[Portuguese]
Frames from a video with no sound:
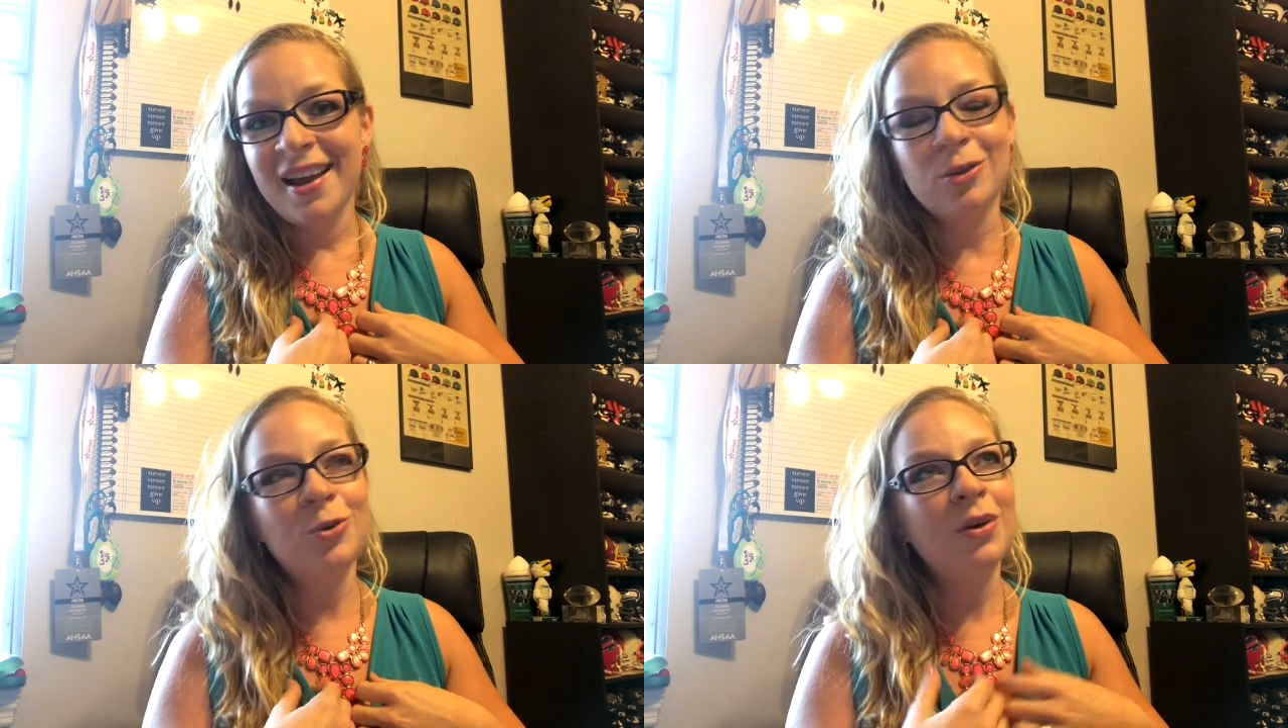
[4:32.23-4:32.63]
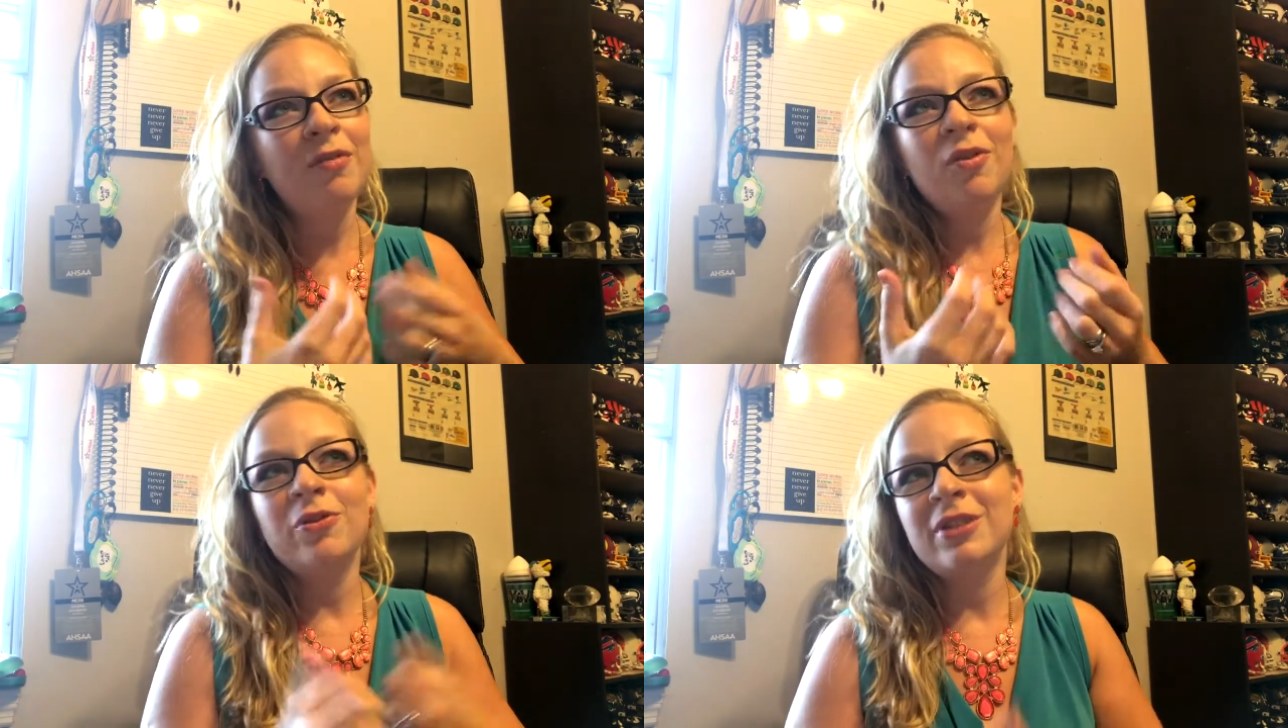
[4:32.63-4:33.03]
Eu
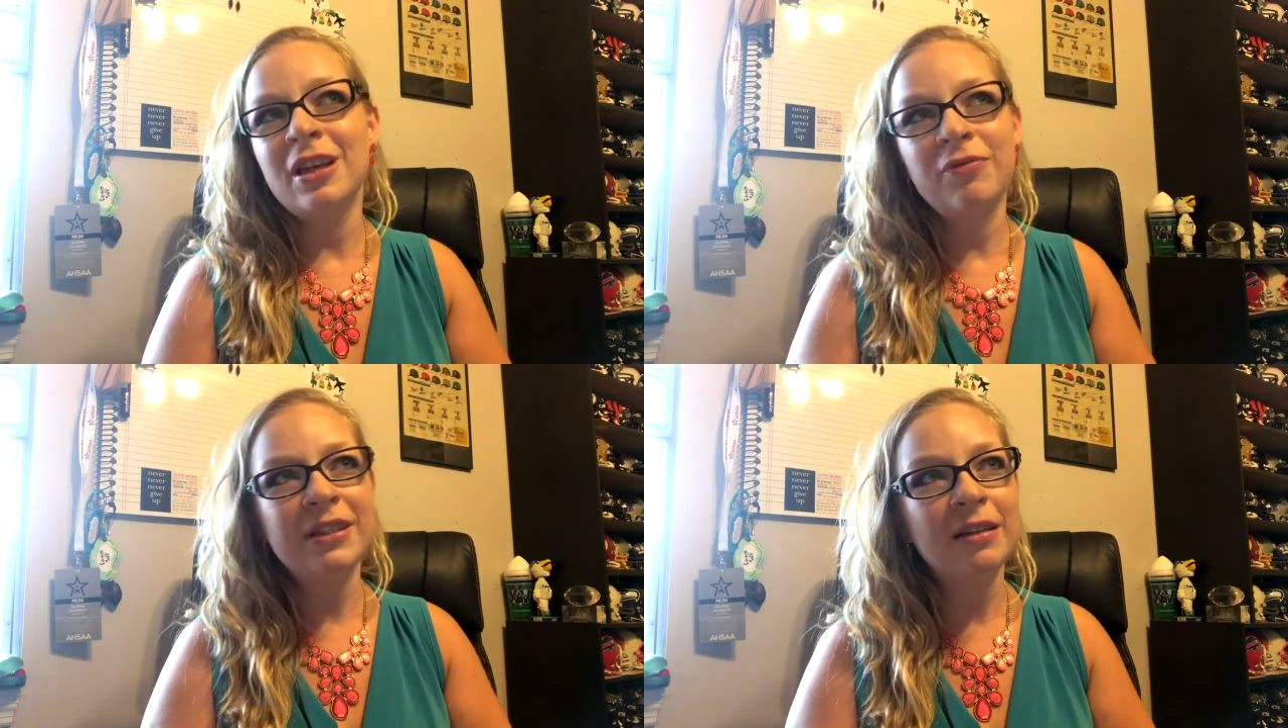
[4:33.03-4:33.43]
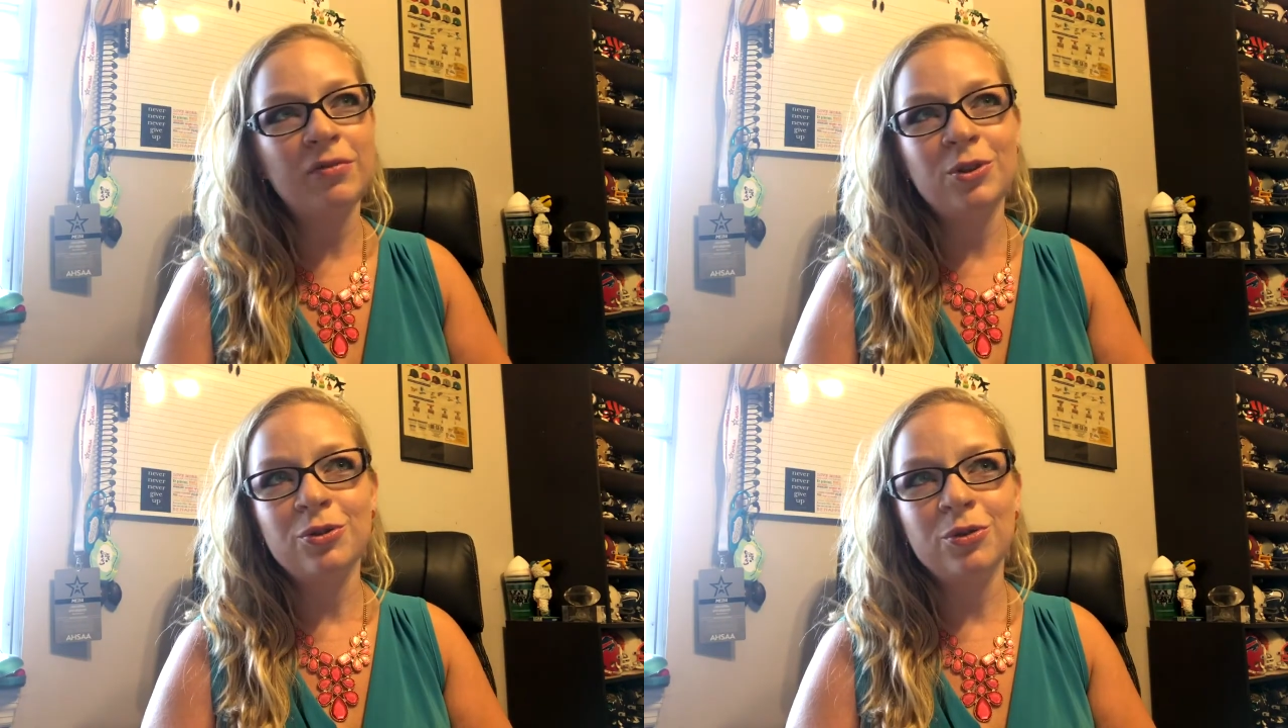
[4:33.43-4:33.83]
nunca vou conseguir fazer
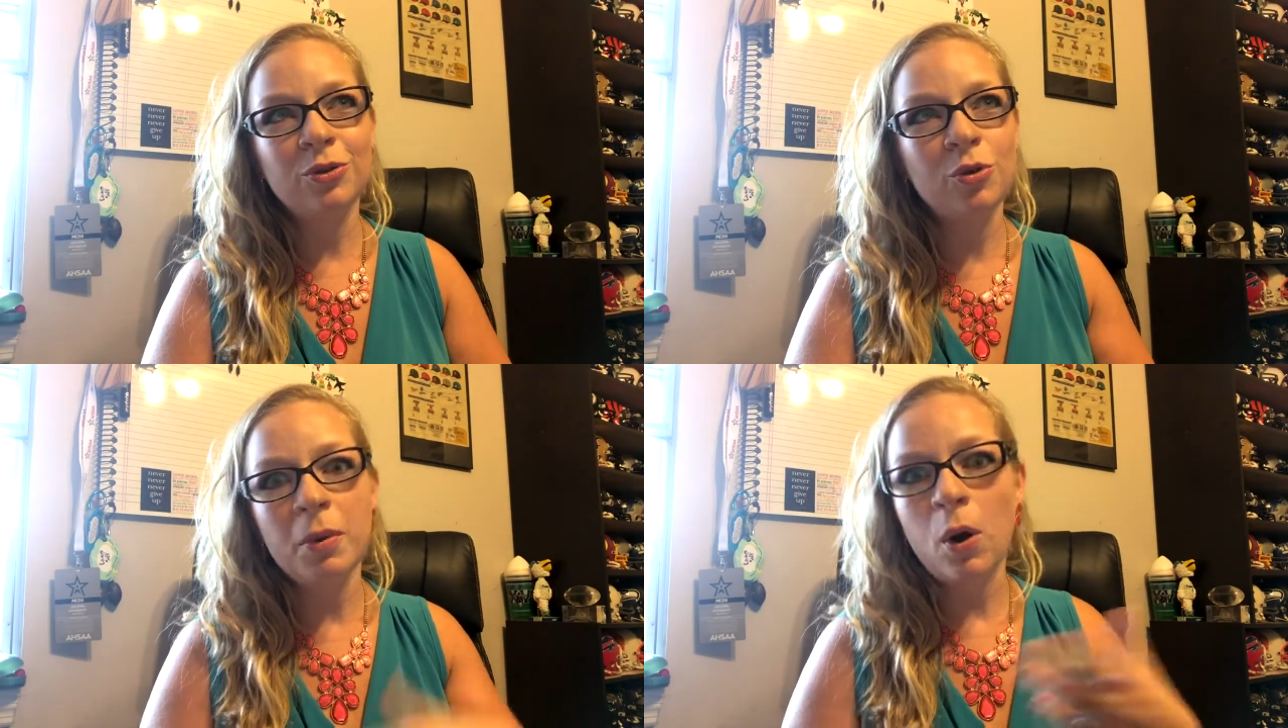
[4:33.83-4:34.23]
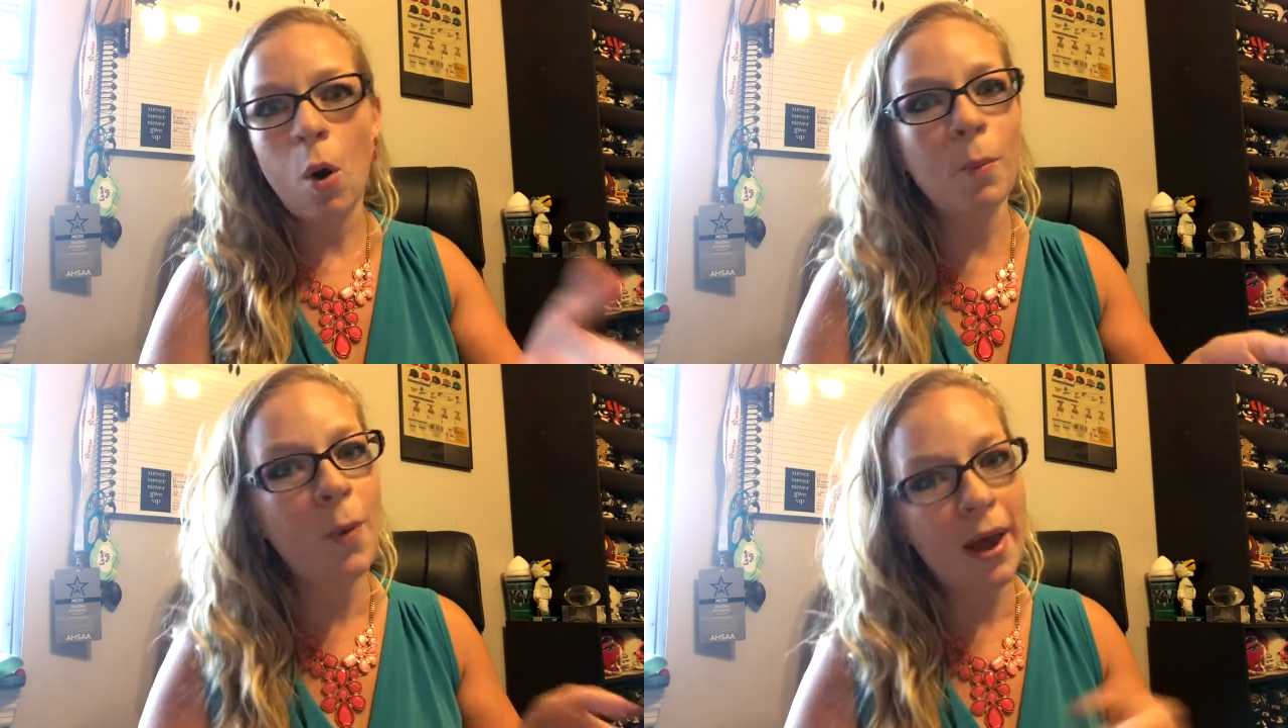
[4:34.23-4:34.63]
vídeo no YouTube
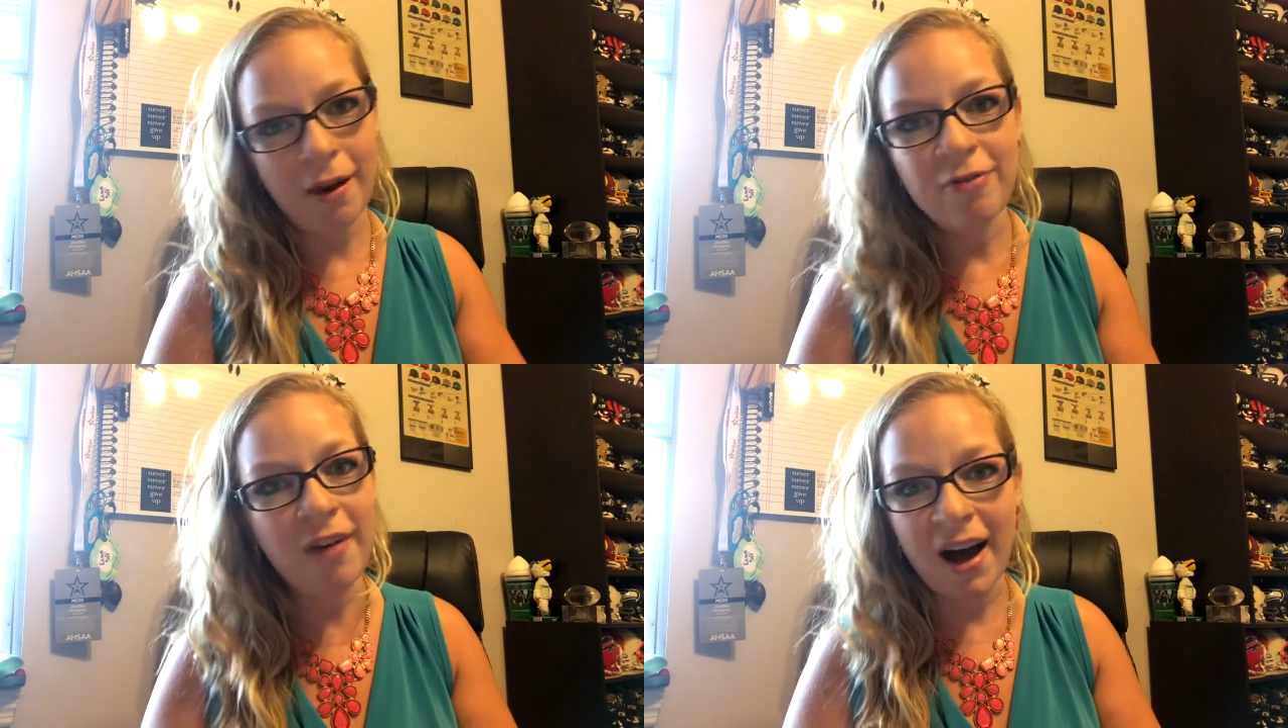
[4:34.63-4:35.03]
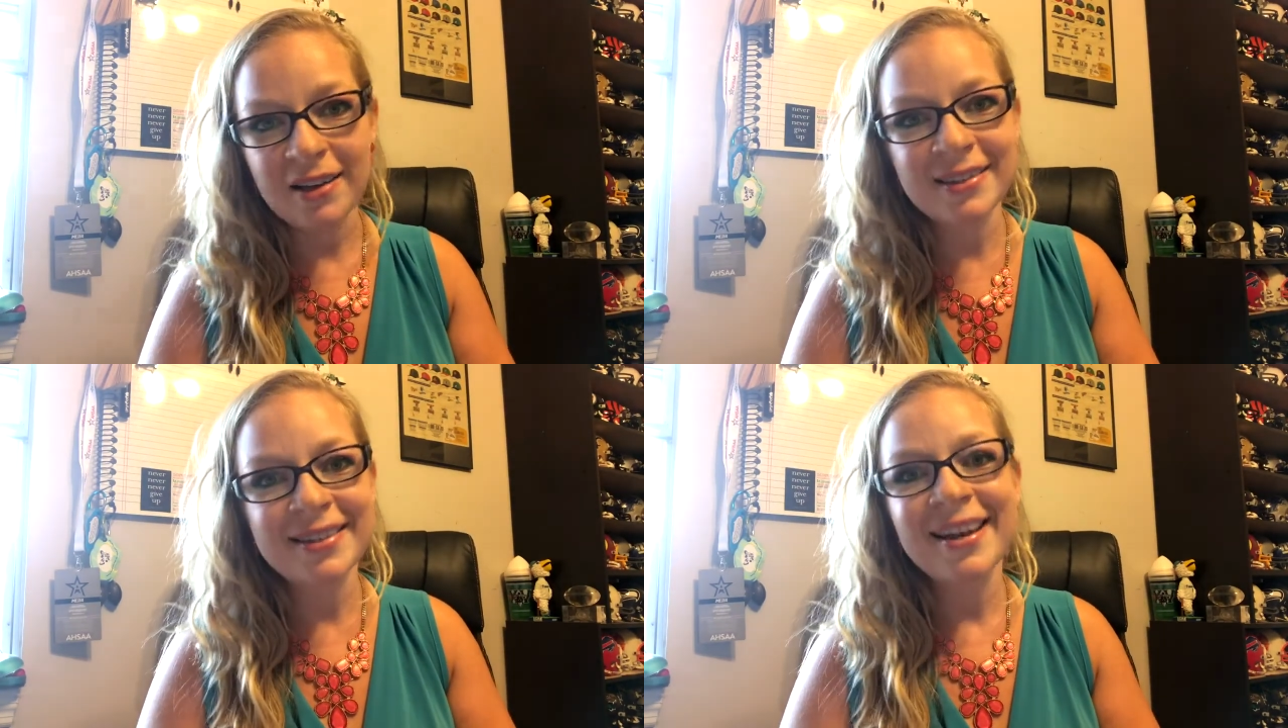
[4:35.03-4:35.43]
como ela faz.